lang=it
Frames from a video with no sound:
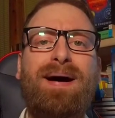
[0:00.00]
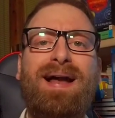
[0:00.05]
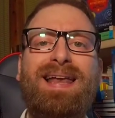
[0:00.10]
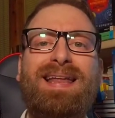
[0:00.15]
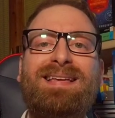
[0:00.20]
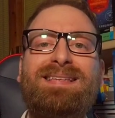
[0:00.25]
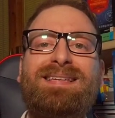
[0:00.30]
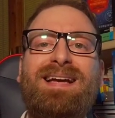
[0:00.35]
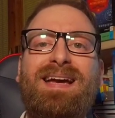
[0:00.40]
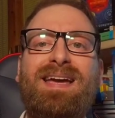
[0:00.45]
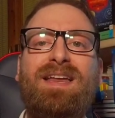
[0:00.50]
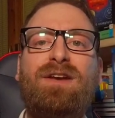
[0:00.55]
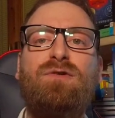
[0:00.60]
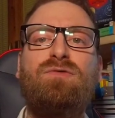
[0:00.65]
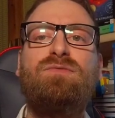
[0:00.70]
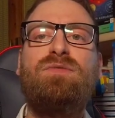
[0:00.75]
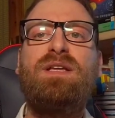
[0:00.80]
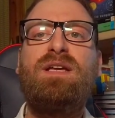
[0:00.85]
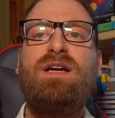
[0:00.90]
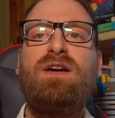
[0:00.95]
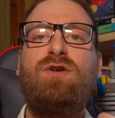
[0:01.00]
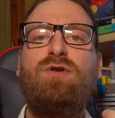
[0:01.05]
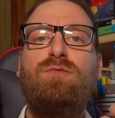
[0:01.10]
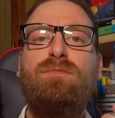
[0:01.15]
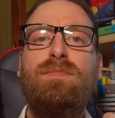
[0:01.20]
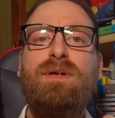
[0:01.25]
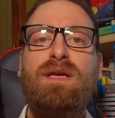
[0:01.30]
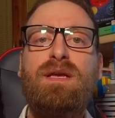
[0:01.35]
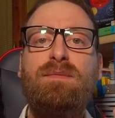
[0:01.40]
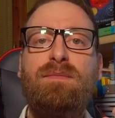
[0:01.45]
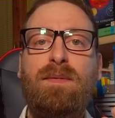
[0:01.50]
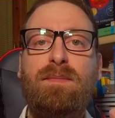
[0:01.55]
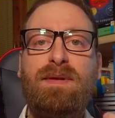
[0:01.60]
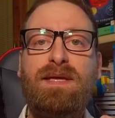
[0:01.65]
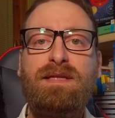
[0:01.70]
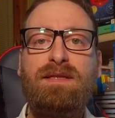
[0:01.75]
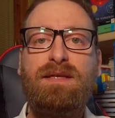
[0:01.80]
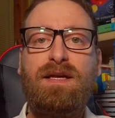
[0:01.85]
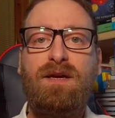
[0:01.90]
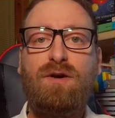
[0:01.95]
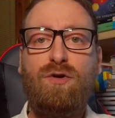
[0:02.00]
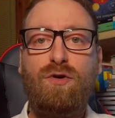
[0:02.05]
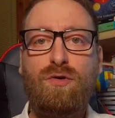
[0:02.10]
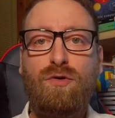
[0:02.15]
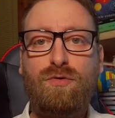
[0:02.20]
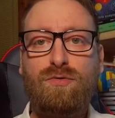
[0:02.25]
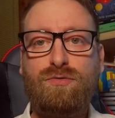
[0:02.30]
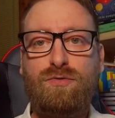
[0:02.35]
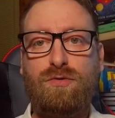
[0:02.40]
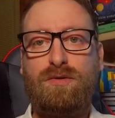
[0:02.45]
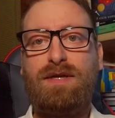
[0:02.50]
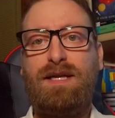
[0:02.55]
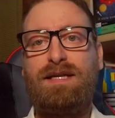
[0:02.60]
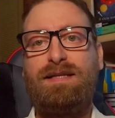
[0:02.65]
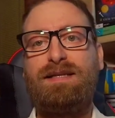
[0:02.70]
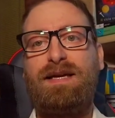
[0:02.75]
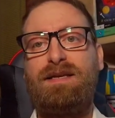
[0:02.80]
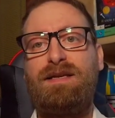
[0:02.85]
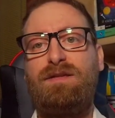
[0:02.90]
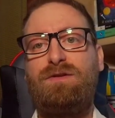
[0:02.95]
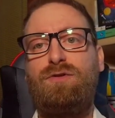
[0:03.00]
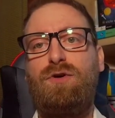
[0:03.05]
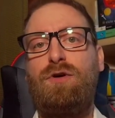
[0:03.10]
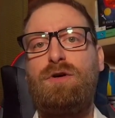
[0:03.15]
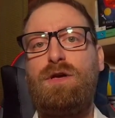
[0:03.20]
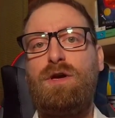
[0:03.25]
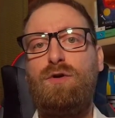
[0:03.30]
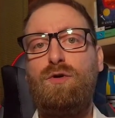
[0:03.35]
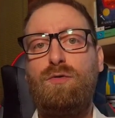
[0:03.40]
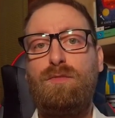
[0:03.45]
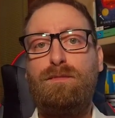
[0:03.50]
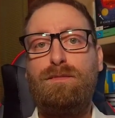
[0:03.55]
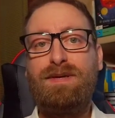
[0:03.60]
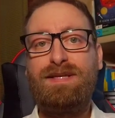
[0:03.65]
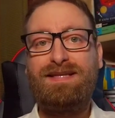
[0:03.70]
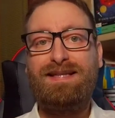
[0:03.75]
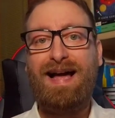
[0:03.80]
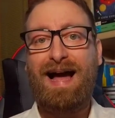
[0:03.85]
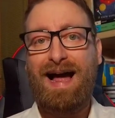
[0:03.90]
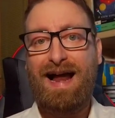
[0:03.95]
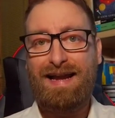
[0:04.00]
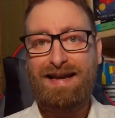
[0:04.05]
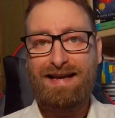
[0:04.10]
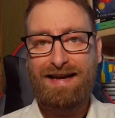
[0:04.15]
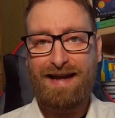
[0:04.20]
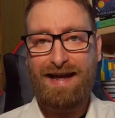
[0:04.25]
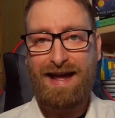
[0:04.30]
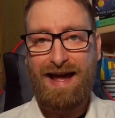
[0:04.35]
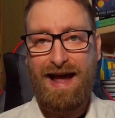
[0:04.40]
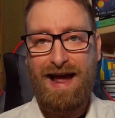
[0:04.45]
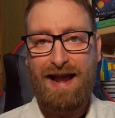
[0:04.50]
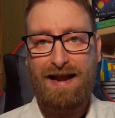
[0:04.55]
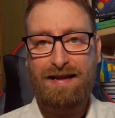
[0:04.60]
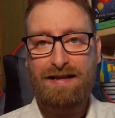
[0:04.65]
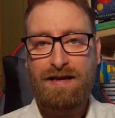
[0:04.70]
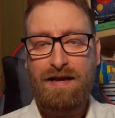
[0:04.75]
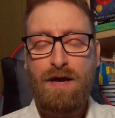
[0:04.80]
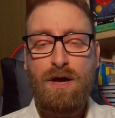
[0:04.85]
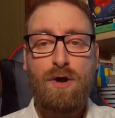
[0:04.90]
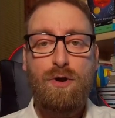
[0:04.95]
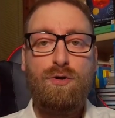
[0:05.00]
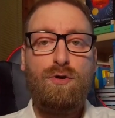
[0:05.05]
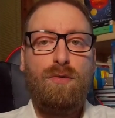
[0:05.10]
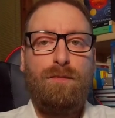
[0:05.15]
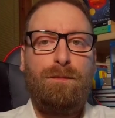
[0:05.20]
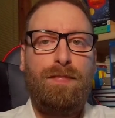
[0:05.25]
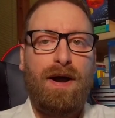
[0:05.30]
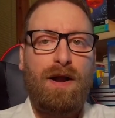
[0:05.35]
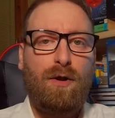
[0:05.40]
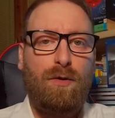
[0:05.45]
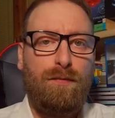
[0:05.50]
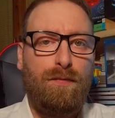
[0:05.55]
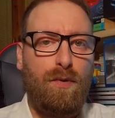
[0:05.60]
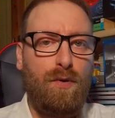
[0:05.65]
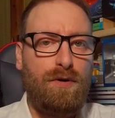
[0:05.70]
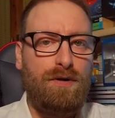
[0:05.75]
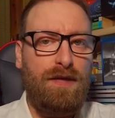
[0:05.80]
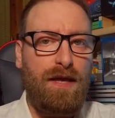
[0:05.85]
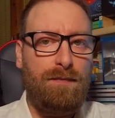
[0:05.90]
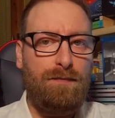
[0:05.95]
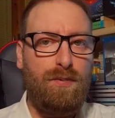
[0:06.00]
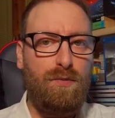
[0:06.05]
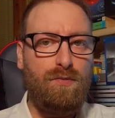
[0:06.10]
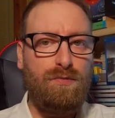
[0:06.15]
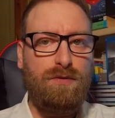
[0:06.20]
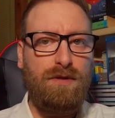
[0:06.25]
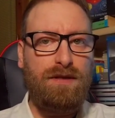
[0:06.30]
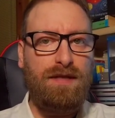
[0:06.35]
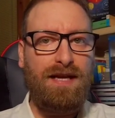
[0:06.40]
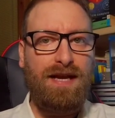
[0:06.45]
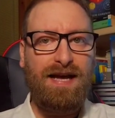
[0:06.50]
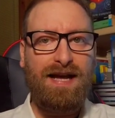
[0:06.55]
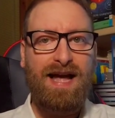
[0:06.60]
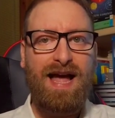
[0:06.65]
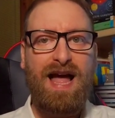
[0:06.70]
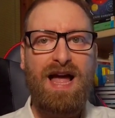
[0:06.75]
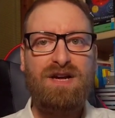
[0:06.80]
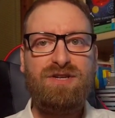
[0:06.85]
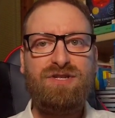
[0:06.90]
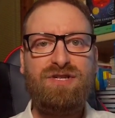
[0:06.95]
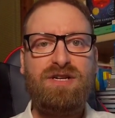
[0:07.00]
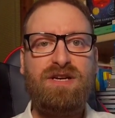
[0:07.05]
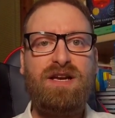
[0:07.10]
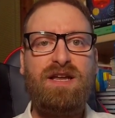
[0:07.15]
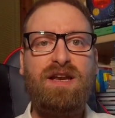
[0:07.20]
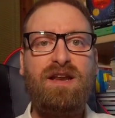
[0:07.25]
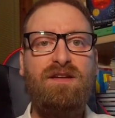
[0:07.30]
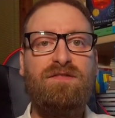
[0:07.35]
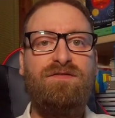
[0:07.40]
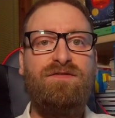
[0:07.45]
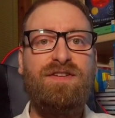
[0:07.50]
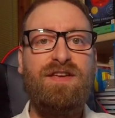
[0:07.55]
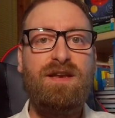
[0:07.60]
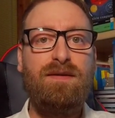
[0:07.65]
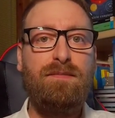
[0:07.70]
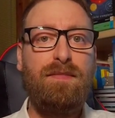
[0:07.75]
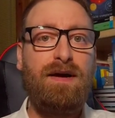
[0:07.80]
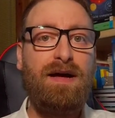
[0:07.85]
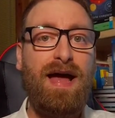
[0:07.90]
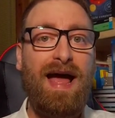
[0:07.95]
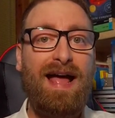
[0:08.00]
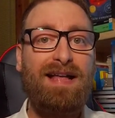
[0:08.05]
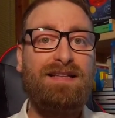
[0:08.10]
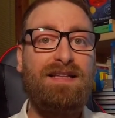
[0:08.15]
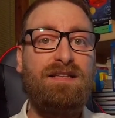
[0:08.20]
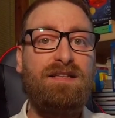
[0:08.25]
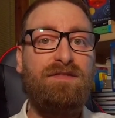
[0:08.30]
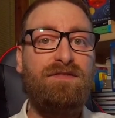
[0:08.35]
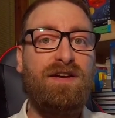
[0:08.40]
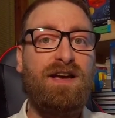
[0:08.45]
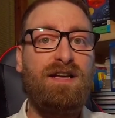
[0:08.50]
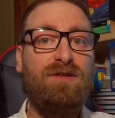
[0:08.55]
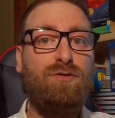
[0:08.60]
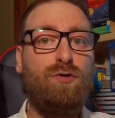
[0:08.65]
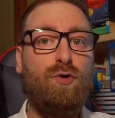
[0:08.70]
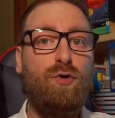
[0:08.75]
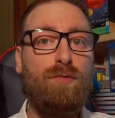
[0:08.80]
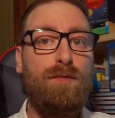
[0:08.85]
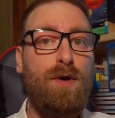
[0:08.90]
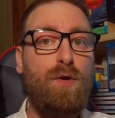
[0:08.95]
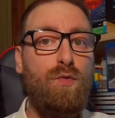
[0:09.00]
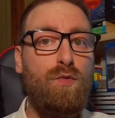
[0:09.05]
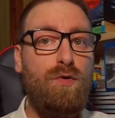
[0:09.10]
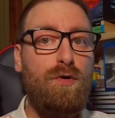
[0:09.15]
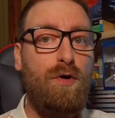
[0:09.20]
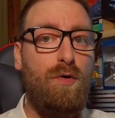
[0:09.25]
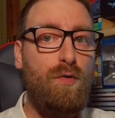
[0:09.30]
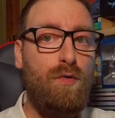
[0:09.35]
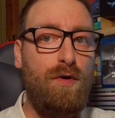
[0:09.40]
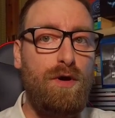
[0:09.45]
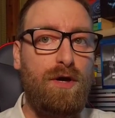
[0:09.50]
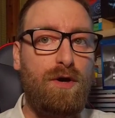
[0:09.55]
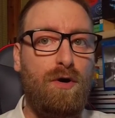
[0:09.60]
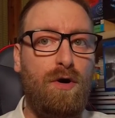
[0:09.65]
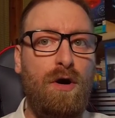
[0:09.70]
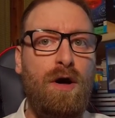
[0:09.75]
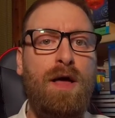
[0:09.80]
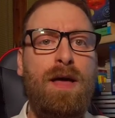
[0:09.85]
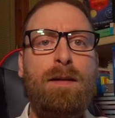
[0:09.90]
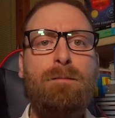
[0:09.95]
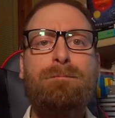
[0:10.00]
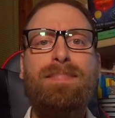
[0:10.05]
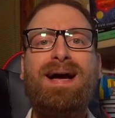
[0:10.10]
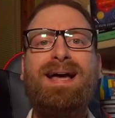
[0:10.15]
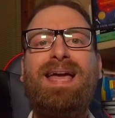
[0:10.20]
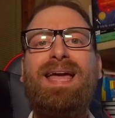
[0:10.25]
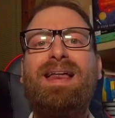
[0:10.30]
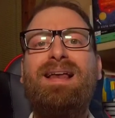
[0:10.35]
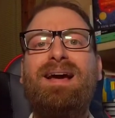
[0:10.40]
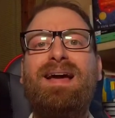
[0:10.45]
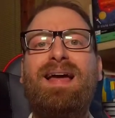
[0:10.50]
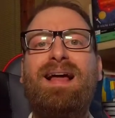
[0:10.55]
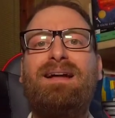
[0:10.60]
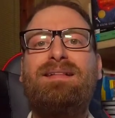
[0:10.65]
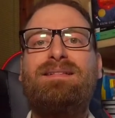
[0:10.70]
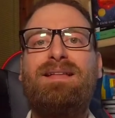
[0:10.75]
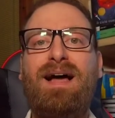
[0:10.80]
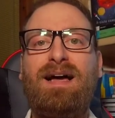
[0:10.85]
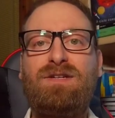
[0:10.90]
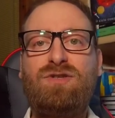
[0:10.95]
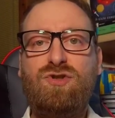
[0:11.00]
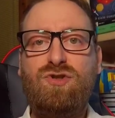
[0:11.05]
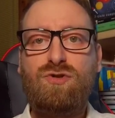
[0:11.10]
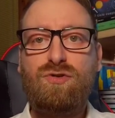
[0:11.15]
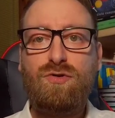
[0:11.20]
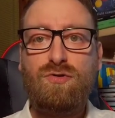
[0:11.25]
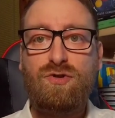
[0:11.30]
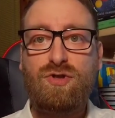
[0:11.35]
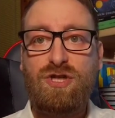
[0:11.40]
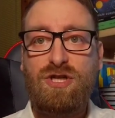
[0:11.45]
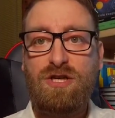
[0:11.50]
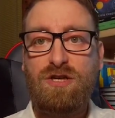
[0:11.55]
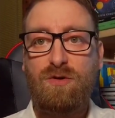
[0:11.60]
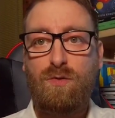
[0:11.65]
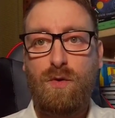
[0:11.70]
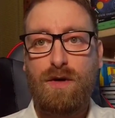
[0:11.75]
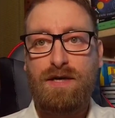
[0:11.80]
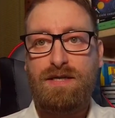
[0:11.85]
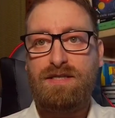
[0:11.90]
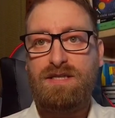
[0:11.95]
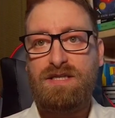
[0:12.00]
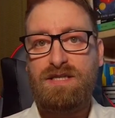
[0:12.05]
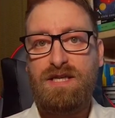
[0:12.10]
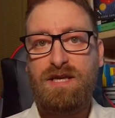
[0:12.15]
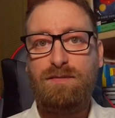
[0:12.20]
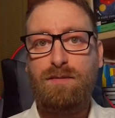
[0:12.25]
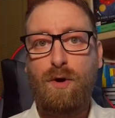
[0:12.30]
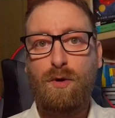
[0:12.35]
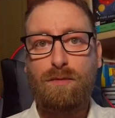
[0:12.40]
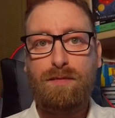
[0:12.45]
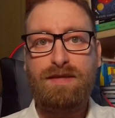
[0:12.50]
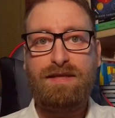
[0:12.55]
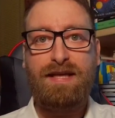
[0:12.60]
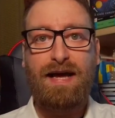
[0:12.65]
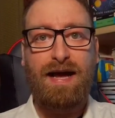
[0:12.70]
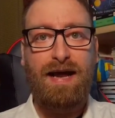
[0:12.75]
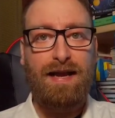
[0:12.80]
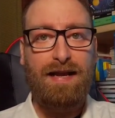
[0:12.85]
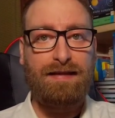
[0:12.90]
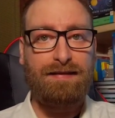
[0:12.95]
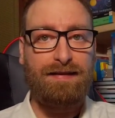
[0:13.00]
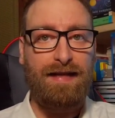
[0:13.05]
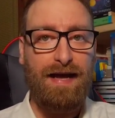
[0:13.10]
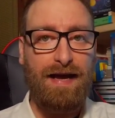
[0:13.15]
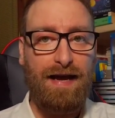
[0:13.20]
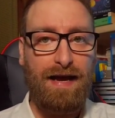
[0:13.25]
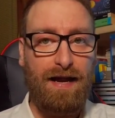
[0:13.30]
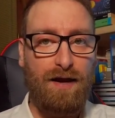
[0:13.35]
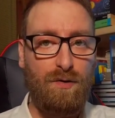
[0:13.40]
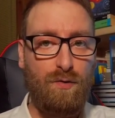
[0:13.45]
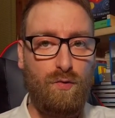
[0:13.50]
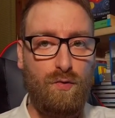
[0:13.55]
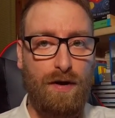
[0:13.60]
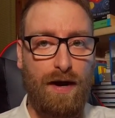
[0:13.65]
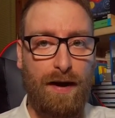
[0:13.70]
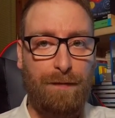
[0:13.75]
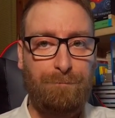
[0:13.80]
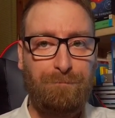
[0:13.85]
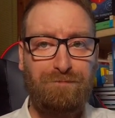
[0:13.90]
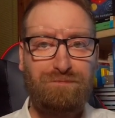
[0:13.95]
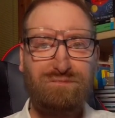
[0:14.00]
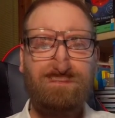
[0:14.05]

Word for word: palesa che non tengano minimamente conto delle traiettorie orbitali reali, non parlo poi dei punti di Lagrange che nel film è identificato come uno unico, ma che in realtà sono cinque nel sistema orbitale Terra-Luna.